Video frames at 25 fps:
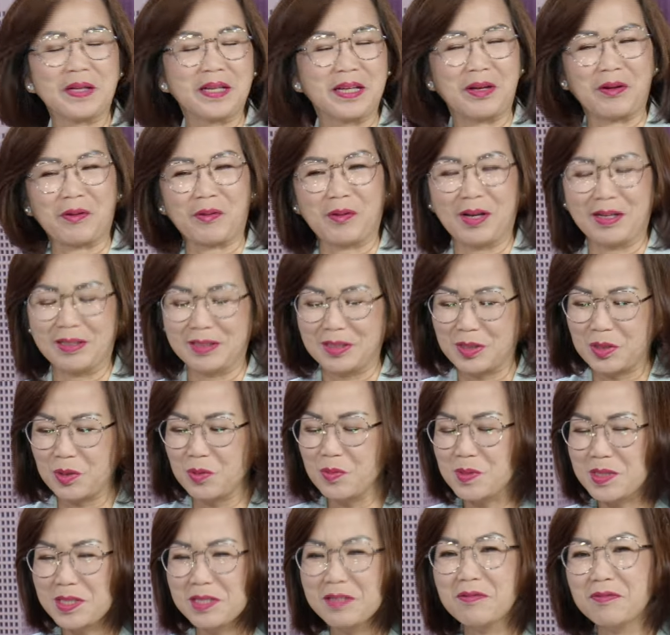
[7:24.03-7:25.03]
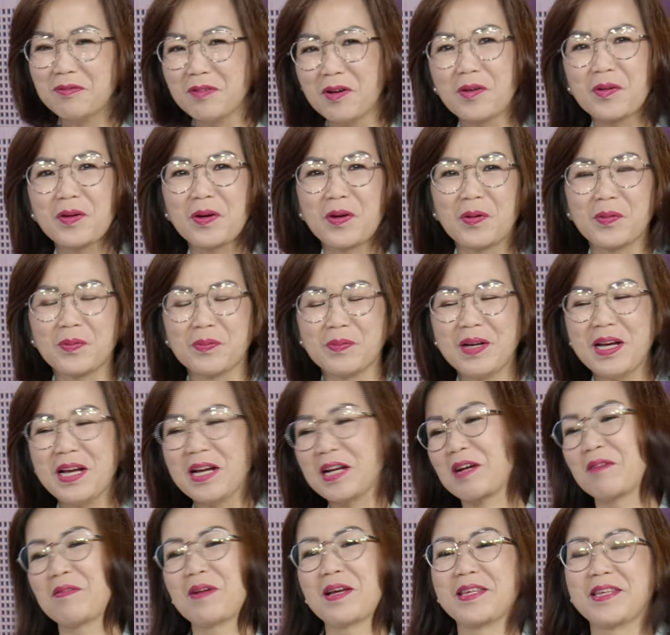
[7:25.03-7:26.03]
cái điều đó sung sướng vô cùng
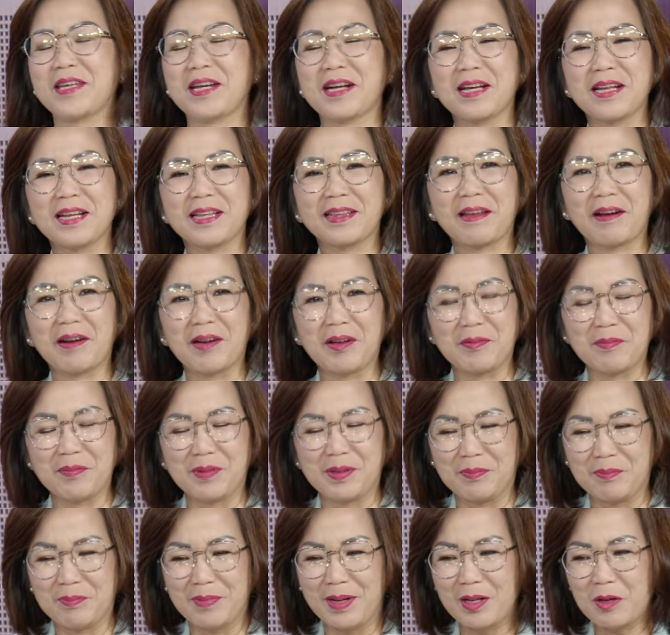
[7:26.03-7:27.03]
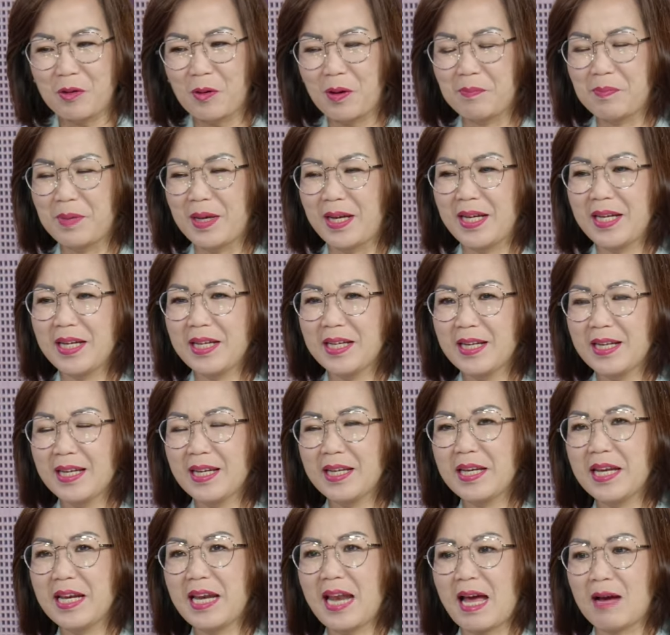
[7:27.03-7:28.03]
Ngọc Lan nhớ cái thời mình mới qua Mỹ
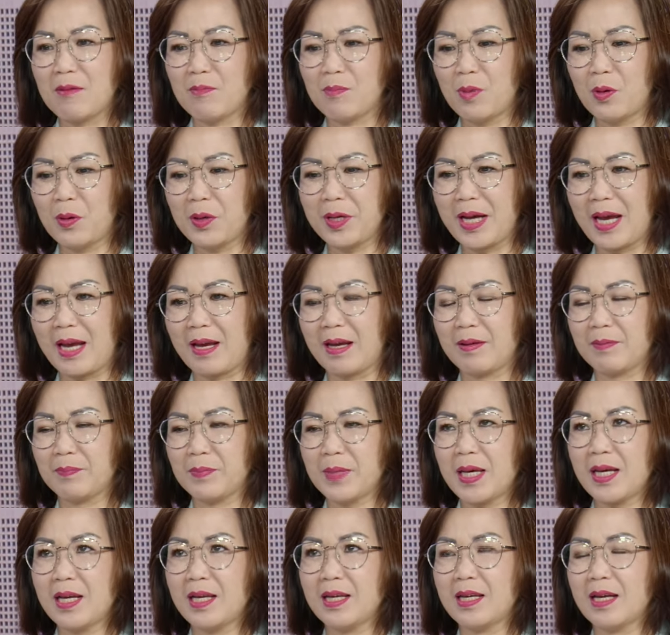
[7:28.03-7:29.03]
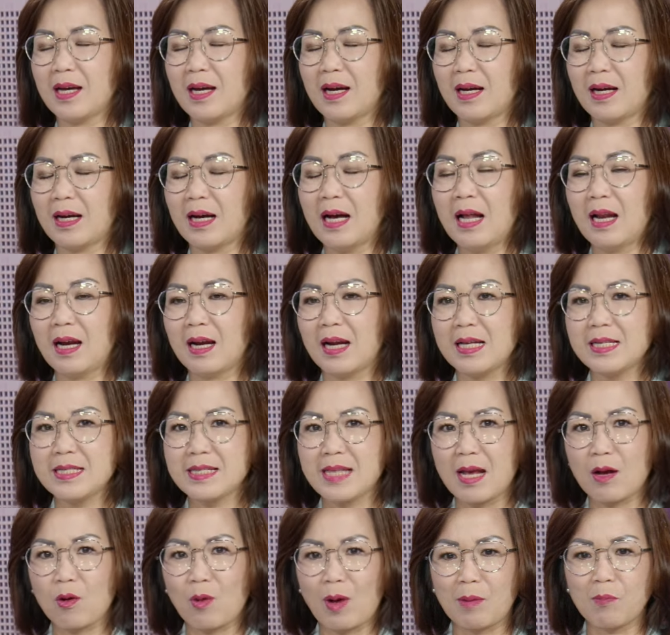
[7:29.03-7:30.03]
khi đi làm mỗi ngày đi uh, lái
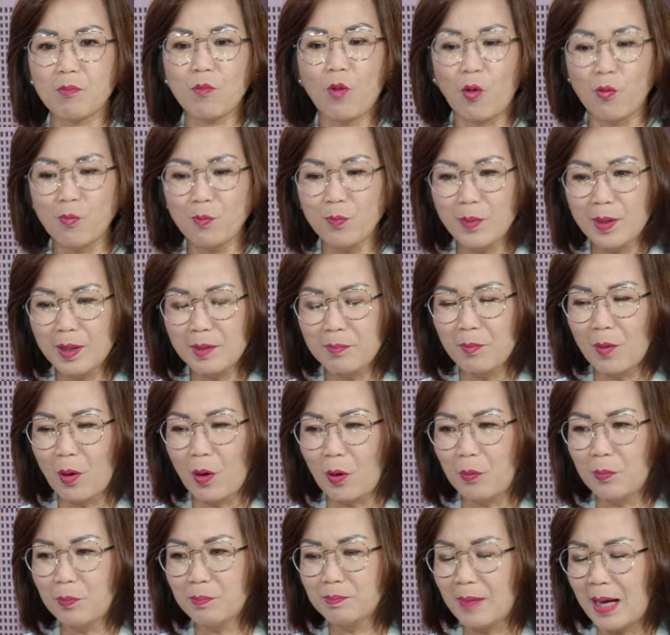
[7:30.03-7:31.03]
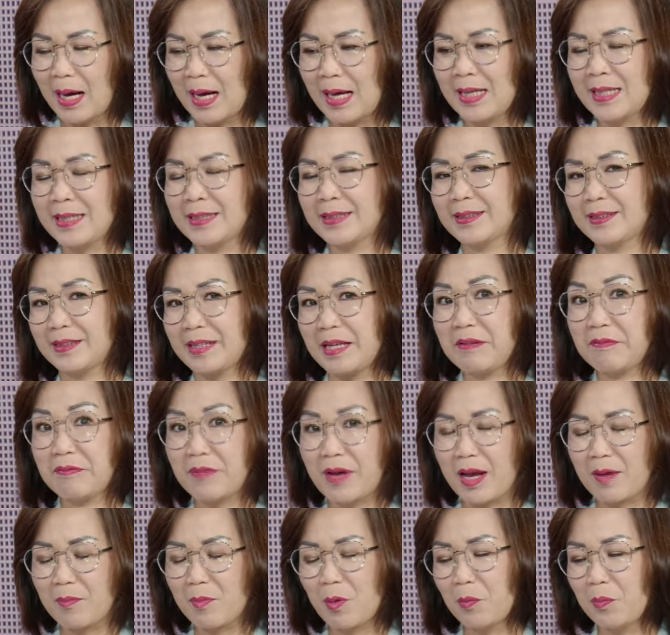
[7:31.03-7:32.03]
xe khoảng 44 miles đi
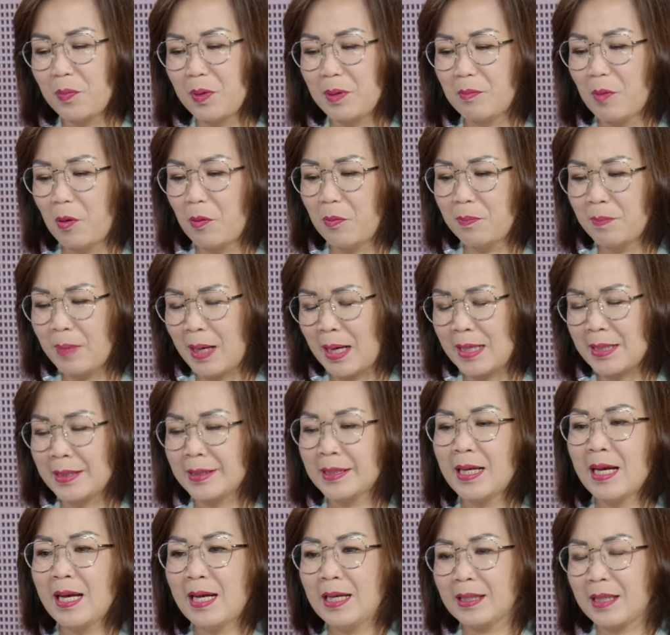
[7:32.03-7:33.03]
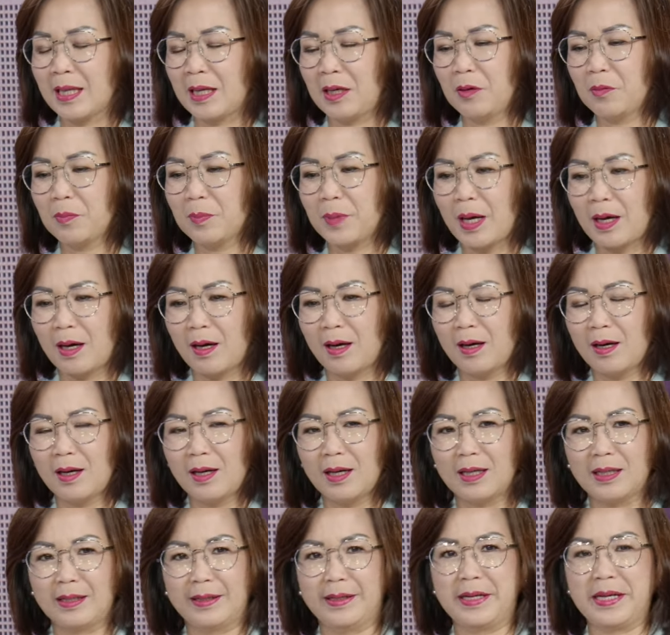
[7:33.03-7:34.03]
về 44 miles thì lúc
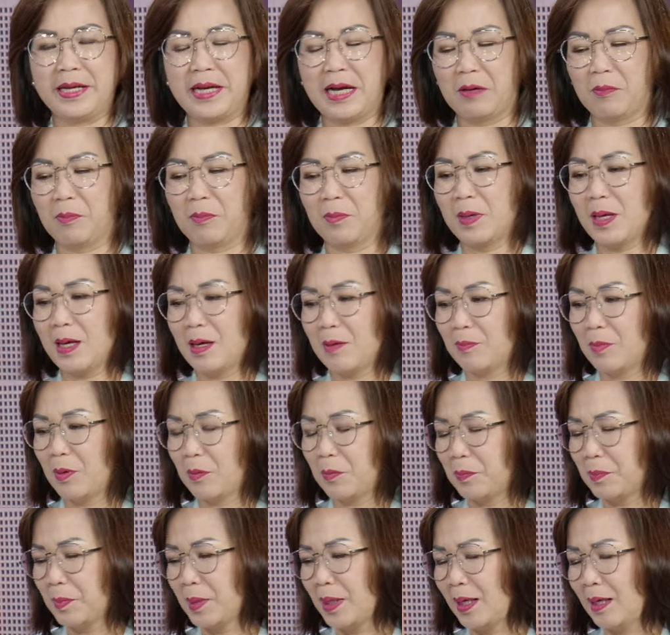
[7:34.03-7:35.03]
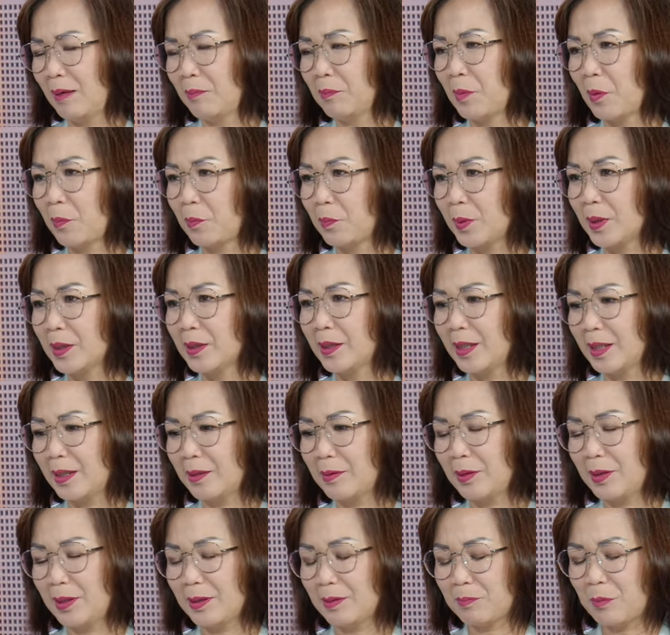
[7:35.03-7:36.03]
đó uh, đi học một uh, một
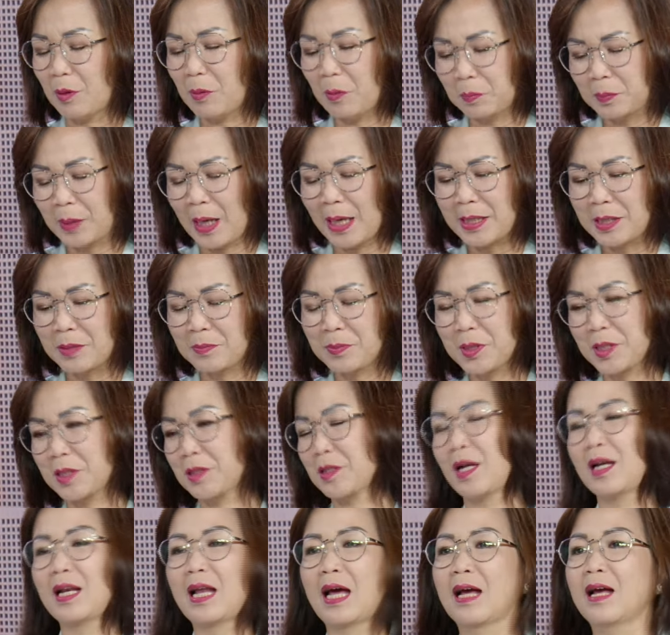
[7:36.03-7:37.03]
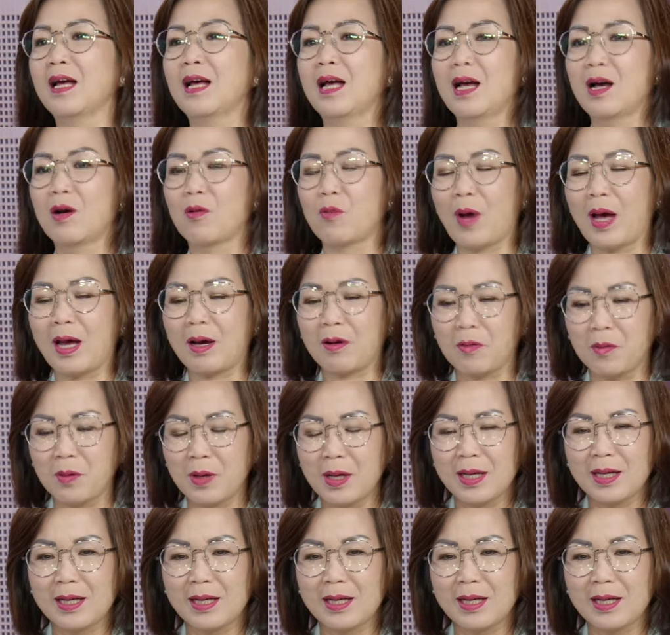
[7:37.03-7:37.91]
người một ông thầy trong trường đó là wow